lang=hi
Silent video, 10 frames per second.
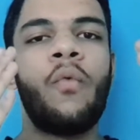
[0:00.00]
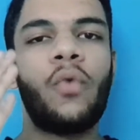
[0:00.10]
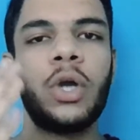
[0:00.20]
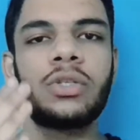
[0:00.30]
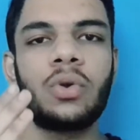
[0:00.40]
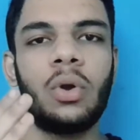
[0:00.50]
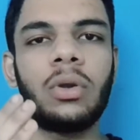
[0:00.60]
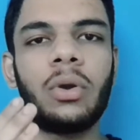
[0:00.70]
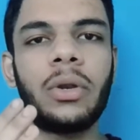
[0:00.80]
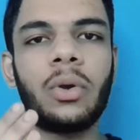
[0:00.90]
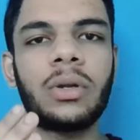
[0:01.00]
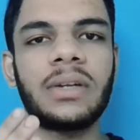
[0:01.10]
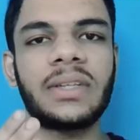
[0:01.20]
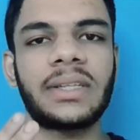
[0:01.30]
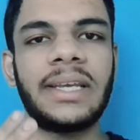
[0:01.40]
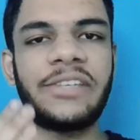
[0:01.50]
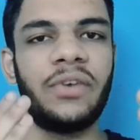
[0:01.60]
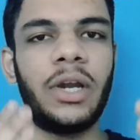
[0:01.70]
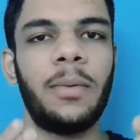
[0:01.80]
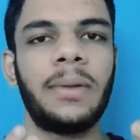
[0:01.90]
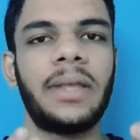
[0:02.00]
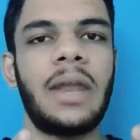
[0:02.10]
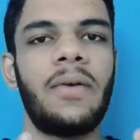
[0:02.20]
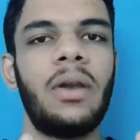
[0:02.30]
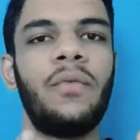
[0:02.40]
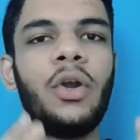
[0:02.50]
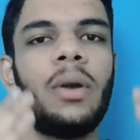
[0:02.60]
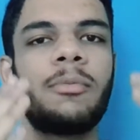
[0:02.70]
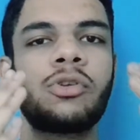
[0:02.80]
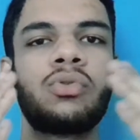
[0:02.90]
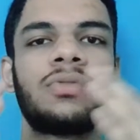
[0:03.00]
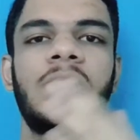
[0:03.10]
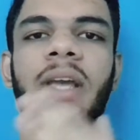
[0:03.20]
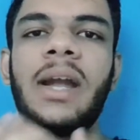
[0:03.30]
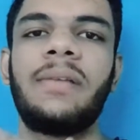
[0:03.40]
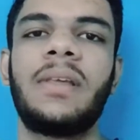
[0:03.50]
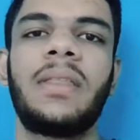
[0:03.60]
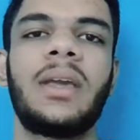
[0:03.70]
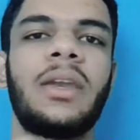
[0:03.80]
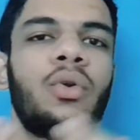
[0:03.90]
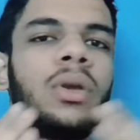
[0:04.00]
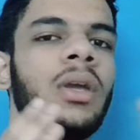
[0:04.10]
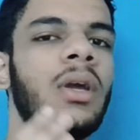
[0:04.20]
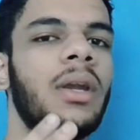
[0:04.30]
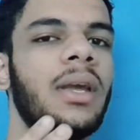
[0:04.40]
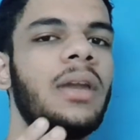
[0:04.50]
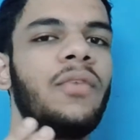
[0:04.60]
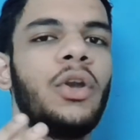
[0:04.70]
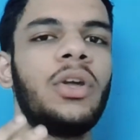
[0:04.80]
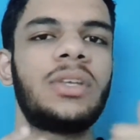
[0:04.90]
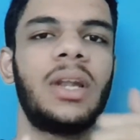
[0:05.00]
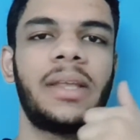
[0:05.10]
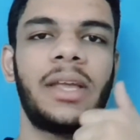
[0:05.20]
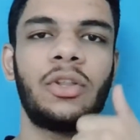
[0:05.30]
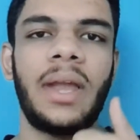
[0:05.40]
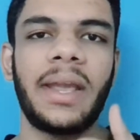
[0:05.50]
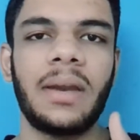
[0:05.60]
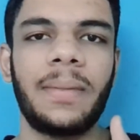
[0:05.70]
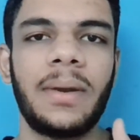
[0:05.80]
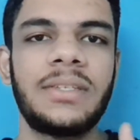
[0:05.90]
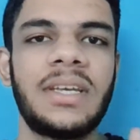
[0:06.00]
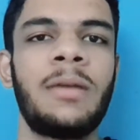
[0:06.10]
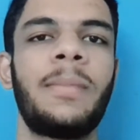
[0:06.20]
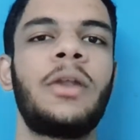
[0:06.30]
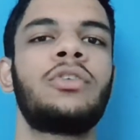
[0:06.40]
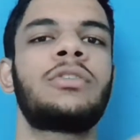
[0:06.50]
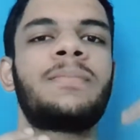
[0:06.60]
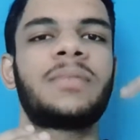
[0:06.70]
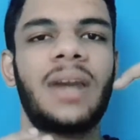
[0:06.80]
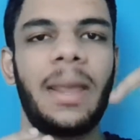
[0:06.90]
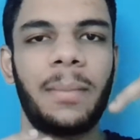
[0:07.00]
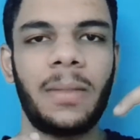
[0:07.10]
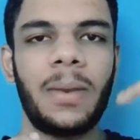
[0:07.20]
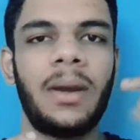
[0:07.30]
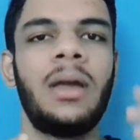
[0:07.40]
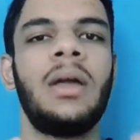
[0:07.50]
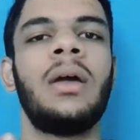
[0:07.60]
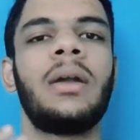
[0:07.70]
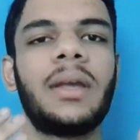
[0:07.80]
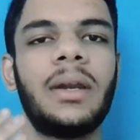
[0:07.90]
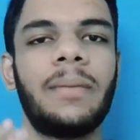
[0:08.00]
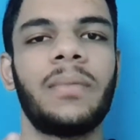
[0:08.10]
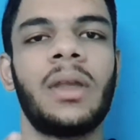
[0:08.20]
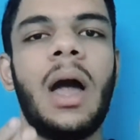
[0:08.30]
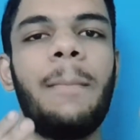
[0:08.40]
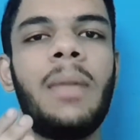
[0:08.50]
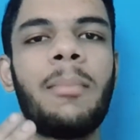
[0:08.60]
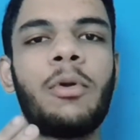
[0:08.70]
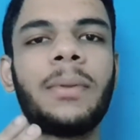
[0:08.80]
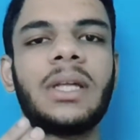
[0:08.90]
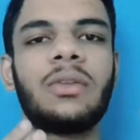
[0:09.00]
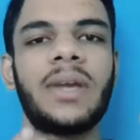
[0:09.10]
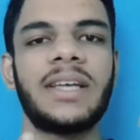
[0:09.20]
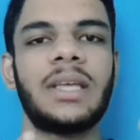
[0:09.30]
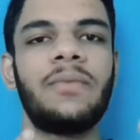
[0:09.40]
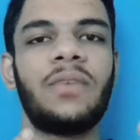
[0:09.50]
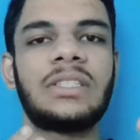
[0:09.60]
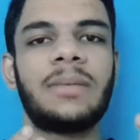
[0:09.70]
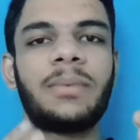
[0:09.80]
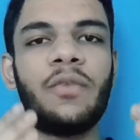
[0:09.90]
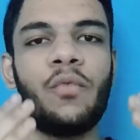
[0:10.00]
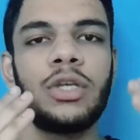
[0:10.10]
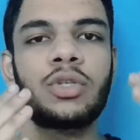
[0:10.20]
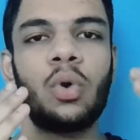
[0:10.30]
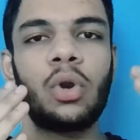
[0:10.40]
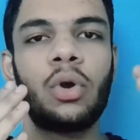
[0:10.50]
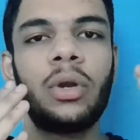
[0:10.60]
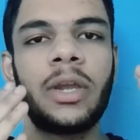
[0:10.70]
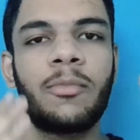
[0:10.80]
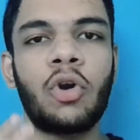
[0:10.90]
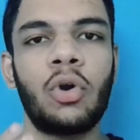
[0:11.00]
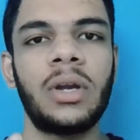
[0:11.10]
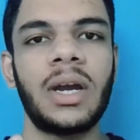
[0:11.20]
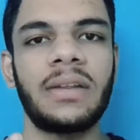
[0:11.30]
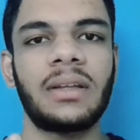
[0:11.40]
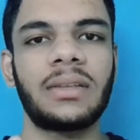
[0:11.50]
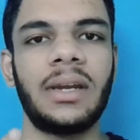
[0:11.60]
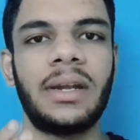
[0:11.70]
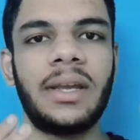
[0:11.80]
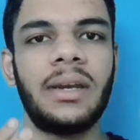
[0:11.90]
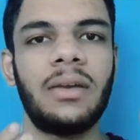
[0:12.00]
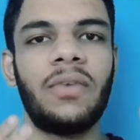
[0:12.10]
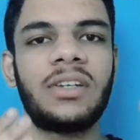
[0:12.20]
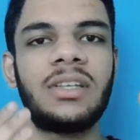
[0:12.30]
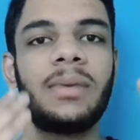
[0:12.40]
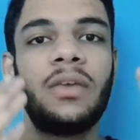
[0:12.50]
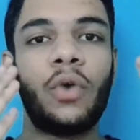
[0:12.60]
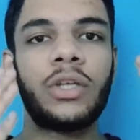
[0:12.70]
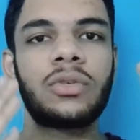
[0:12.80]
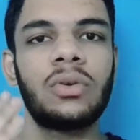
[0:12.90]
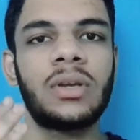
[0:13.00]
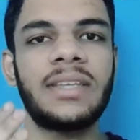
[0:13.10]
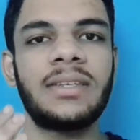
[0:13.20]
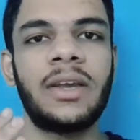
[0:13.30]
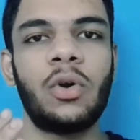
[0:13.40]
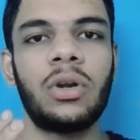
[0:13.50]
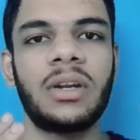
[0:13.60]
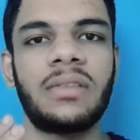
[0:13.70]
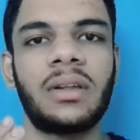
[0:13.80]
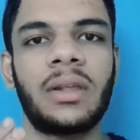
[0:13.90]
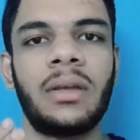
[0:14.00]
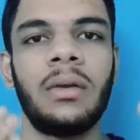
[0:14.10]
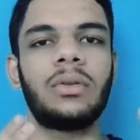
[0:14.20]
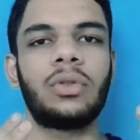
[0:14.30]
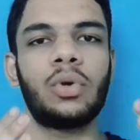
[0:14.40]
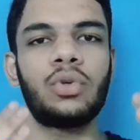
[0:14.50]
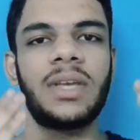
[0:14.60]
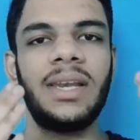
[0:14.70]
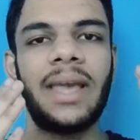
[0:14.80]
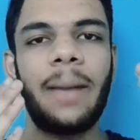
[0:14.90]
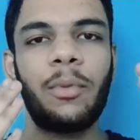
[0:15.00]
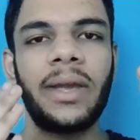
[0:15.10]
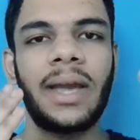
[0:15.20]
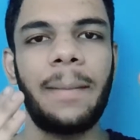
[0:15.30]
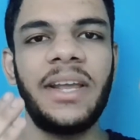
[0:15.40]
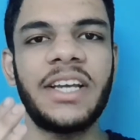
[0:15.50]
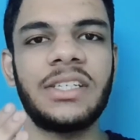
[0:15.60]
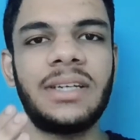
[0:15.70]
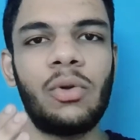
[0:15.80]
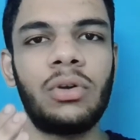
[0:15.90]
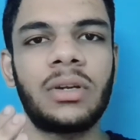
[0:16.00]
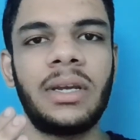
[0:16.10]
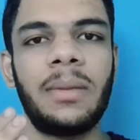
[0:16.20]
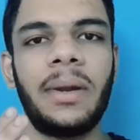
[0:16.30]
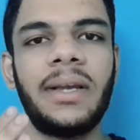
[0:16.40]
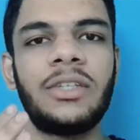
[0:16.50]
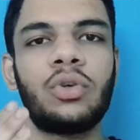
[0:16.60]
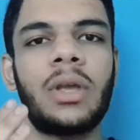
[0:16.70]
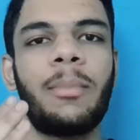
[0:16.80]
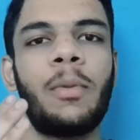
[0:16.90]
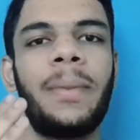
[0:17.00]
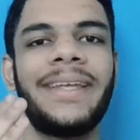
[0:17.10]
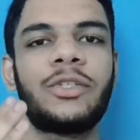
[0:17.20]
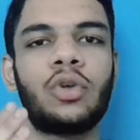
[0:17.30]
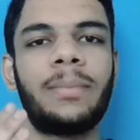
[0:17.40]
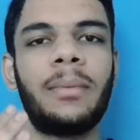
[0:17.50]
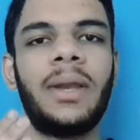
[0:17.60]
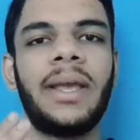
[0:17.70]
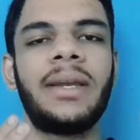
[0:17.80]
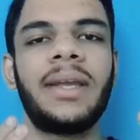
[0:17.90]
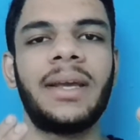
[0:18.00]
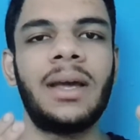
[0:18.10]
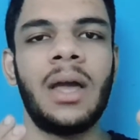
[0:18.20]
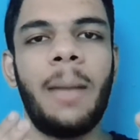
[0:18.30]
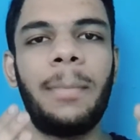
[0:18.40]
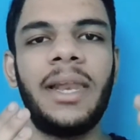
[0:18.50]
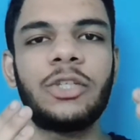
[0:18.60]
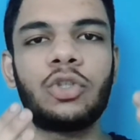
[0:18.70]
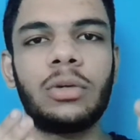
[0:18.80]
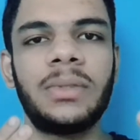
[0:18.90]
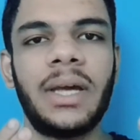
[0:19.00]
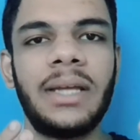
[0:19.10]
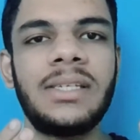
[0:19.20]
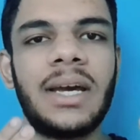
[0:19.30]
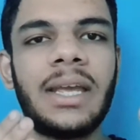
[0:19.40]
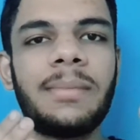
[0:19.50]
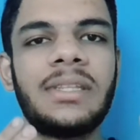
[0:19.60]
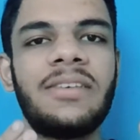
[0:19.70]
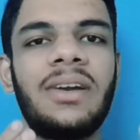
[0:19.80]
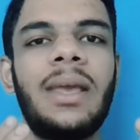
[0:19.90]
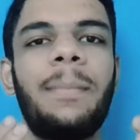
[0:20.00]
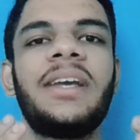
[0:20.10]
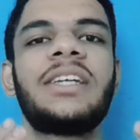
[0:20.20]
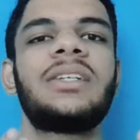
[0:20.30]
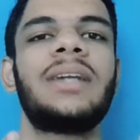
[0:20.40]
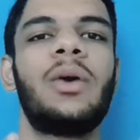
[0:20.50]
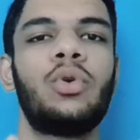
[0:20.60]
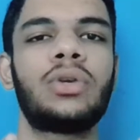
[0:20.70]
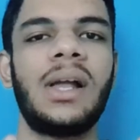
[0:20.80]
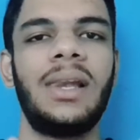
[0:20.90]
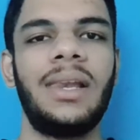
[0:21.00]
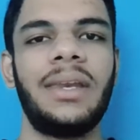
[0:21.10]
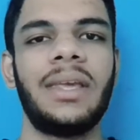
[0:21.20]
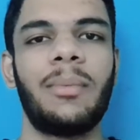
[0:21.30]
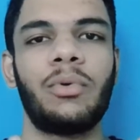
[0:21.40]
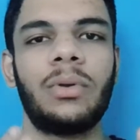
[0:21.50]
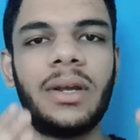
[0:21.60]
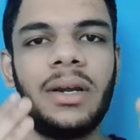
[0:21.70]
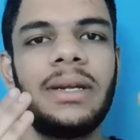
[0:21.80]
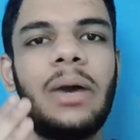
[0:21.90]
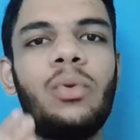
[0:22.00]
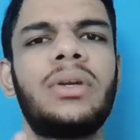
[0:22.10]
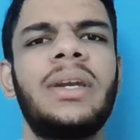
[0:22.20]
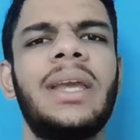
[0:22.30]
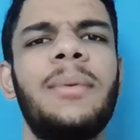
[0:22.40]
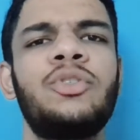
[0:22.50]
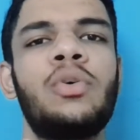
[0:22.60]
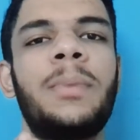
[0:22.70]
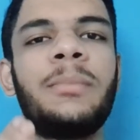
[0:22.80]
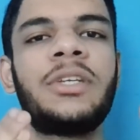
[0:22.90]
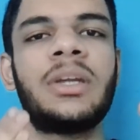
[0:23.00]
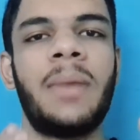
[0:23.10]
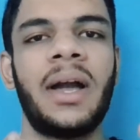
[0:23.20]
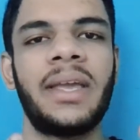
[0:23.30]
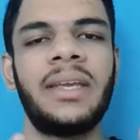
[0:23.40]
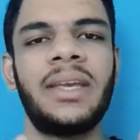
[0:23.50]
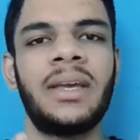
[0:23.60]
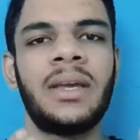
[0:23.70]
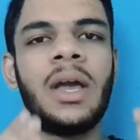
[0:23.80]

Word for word: वॉइस कॉल को रिकॉर्ड कर सकते हैं इस वीडियो में बताने वाला वीडियो आपको शुरू से लेकर एंड तक देखनी होगी ठीक है ना वीडियो अच्छी लग जाए तो लाइक कर देना चैनल पर तो सब्सक्राइब कर देना ठीक है ना अब मैं आपको बताता हूँ कैसे आप व्हाट्सअप की वॉइस कॉल को रिकॉर्ड कर सकते हैं ठीक है ना व्हाट्सअप की वॉइस कॉल कैसे रिकॉर्ड कर सकते हैं तो उसके लिए आपको एक एप्लीकेशन डाउनलोड करनी पड़ेगी जो कि आपको प्ले स्टोर पर मिल जाएगी ठीक है ना प्ले स्टोर पर जाना जाने के बाद ये वाली एप्लीकेशन डाउनलोड कर लेनी है आपको ठीक है ना डाउनलोड करने के बाद जो परमिशन मांगी है ये